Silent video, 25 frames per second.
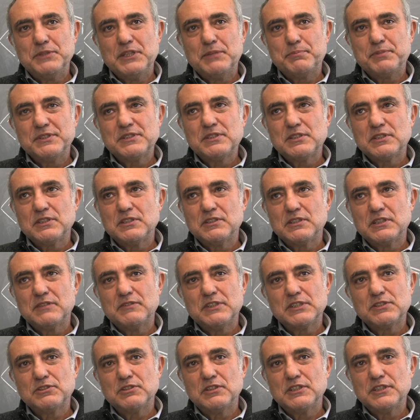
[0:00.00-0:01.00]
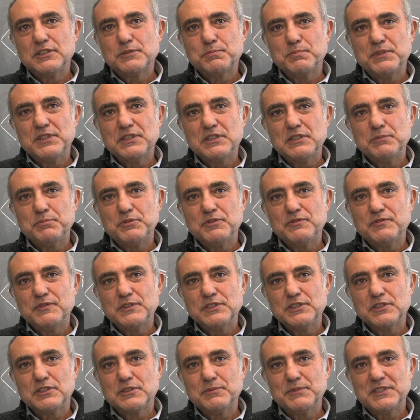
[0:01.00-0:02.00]
mia passione verso gli aspetti più
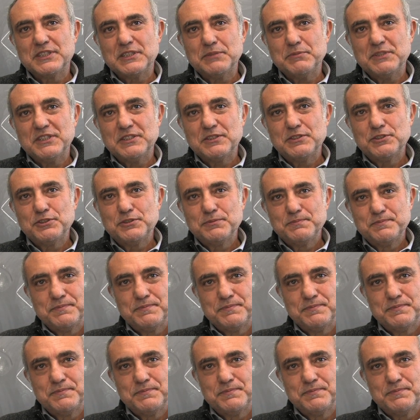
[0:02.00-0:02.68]
fisico-matematici.